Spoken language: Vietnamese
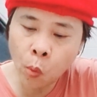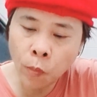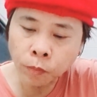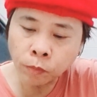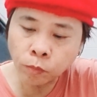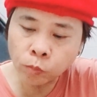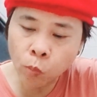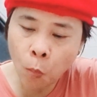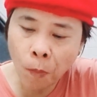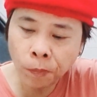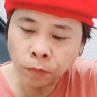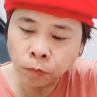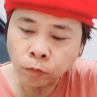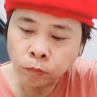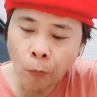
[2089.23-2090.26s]
Phối hợp
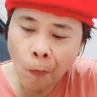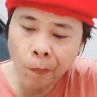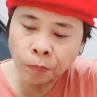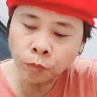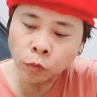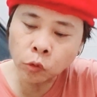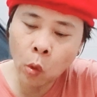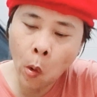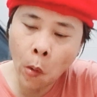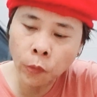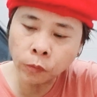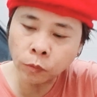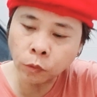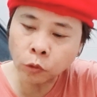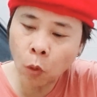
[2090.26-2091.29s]
với cơ quan đại diện
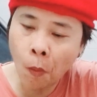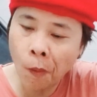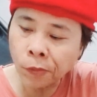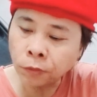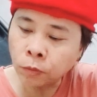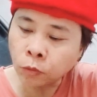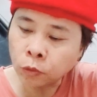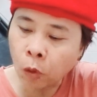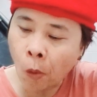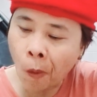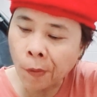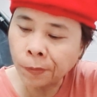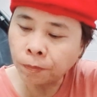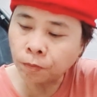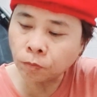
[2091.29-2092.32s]
tổ chức thực hiện
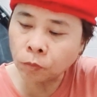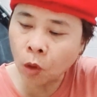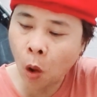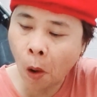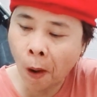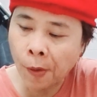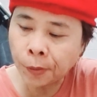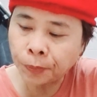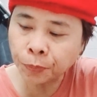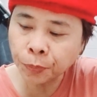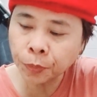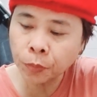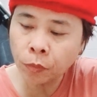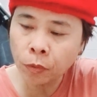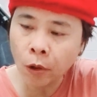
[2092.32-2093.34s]
hoạt động đối
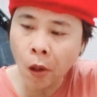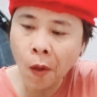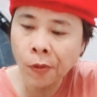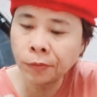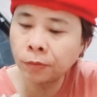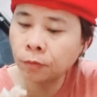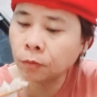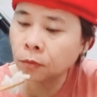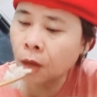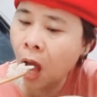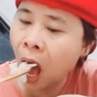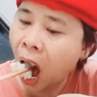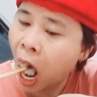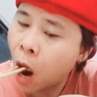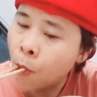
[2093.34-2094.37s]
ngoại của cơ quan
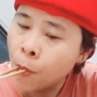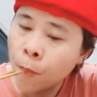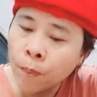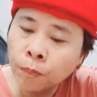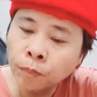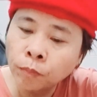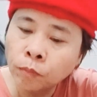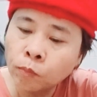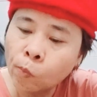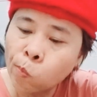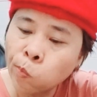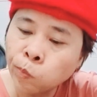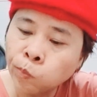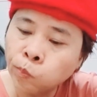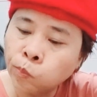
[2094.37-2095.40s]
tổ chức Việt Nam
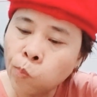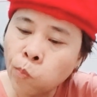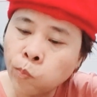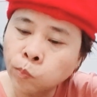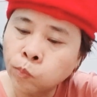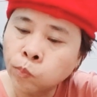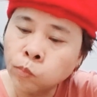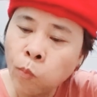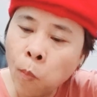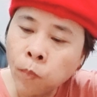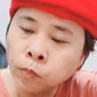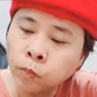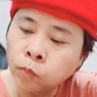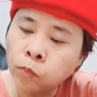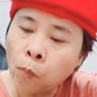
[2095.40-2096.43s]
tại quốc gia, tổ
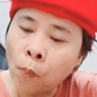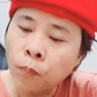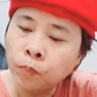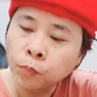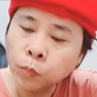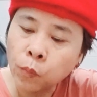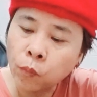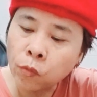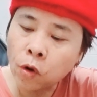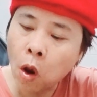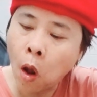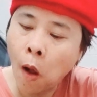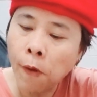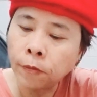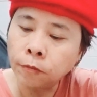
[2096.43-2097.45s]
chức quốc tế tiếp
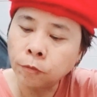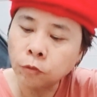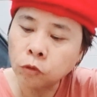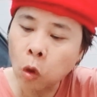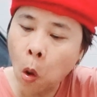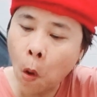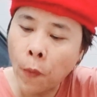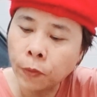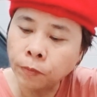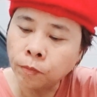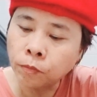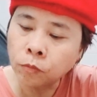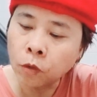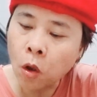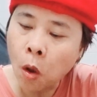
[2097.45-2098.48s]
nhận. D.
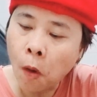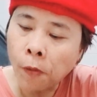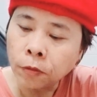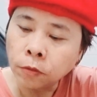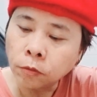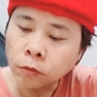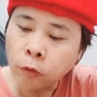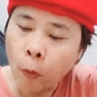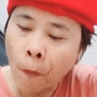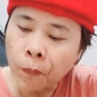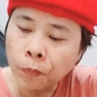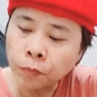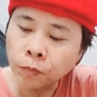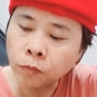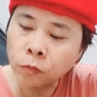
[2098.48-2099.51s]
Phối hợp với cơ
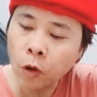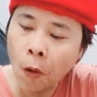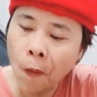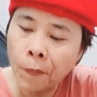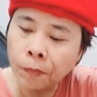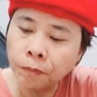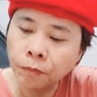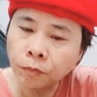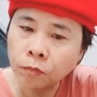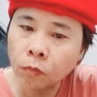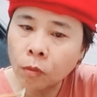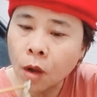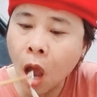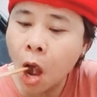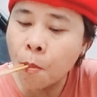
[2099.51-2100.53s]
quan đại diện chỉ
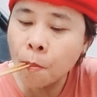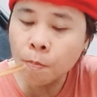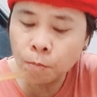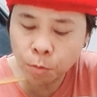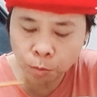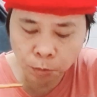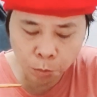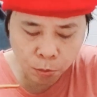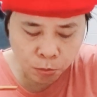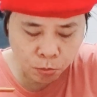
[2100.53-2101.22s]
đạo hoạt động đối